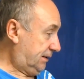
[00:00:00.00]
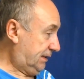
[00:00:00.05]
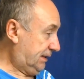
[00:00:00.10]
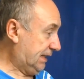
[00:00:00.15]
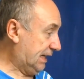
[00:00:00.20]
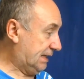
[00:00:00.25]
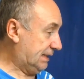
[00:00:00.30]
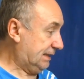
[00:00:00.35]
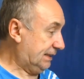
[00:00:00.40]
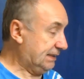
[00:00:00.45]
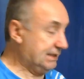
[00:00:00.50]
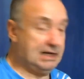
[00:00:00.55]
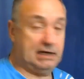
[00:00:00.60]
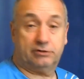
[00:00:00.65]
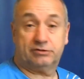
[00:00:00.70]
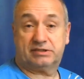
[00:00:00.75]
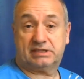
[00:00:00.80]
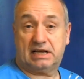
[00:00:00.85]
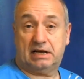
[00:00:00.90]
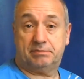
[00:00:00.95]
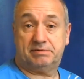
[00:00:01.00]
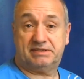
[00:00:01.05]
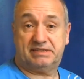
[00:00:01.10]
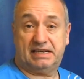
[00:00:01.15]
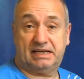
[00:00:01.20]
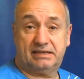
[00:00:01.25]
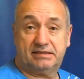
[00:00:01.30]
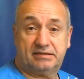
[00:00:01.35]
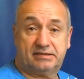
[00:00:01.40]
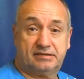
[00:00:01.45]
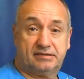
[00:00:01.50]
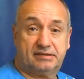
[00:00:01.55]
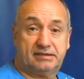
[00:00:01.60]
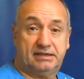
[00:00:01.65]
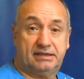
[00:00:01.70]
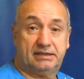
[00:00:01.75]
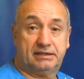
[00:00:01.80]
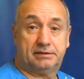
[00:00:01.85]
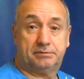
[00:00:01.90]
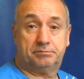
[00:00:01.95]
Ja, in Ausgabe 6
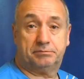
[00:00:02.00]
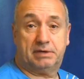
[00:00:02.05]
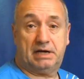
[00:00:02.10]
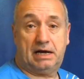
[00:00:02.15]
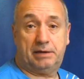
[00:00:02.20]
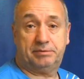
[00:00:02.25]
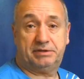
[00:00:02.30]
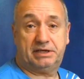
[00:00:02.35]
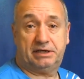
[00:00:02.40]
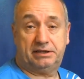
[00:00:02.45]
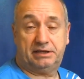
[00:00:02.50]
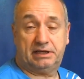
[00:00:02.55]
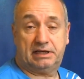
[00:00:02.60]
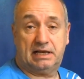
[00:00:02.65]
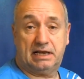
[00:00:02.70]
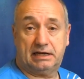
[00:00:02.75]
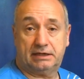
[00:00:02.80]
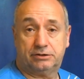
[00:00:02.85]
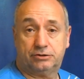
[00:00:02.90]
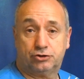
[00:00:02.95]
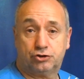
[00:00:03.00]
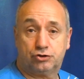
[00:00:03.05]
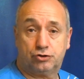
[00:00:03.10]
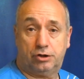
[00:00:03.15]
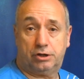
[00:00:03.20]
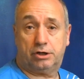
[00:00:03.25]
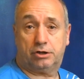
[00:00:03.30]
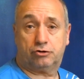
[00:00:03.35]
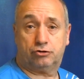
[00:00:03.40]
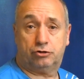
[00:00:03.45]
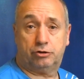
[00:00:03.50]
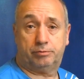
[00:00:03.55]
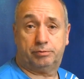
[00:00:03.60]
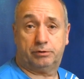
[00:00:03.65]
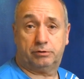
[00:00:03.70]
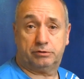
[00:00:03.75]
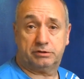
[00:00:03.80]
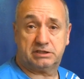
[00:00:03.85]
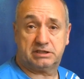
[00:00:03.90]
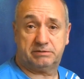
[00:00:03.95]
ähm, habe ich ja die kleinen
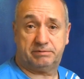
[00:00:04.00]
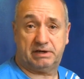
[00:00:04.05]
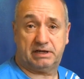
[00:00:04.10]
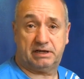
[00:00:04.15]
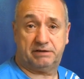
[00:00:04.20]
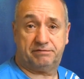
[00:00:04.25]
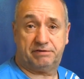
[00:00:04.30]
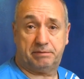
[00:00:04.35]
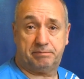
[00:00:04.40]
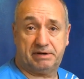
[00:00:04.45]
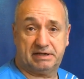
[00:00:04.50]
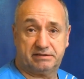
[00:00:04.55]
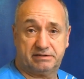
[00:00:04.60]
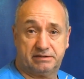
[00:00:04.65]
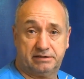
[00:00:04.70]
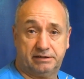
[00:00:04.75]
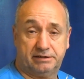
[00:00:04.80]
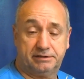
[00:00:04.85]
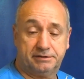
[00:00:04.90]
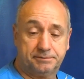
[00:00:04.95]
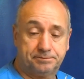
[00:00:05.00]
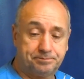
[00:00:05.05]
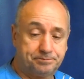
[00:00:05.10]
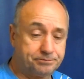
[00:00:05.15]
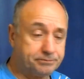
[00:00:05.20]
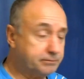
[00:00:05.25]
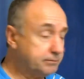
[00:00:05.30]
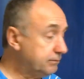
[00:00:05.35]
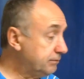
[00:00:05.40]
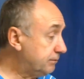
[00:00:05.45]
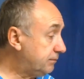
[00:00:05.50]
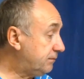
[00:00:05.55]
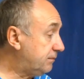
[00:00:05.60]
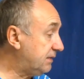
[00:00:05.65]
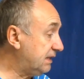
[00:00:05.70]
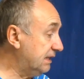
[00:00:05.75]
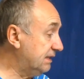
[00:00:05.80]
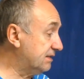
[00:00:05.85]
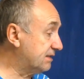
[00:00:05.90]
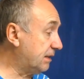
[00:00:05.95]
Steuerknüppel und so weiter verbastelt.
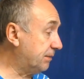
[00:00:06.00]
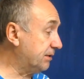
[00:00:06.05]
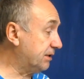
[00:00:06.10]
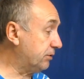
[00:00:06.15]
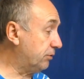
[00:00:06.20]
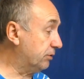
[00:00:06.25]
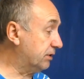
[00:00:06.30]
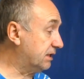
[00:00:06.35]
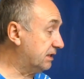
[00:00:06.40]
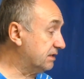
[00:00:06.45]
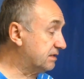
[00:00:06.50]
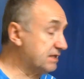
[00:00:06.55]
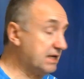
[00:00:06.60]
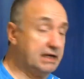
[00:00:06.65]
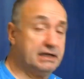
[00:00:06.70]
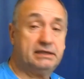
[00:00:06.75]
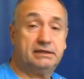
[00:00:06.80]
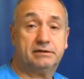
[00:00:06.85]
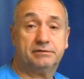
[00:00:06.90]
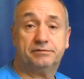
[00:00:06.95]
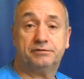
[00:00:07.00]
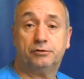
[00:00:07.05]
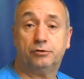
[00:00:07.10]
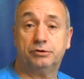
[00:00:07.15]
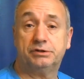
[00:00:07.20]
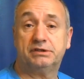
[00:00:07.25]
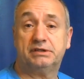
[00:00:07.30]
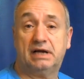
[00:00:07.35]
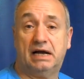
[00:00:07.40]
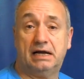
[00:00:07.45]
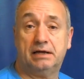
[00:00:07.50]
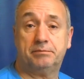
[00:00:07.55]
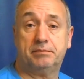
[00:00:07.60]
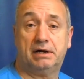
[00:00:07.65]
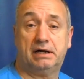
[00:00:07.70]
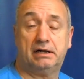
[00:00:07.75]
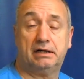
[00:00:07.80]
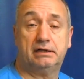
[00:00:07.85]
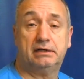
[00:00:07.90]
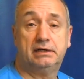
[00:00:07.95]
Das habe ich euch gezeigt. Und
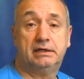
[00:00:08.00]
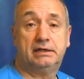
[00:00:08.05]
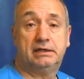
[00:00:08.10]
einmal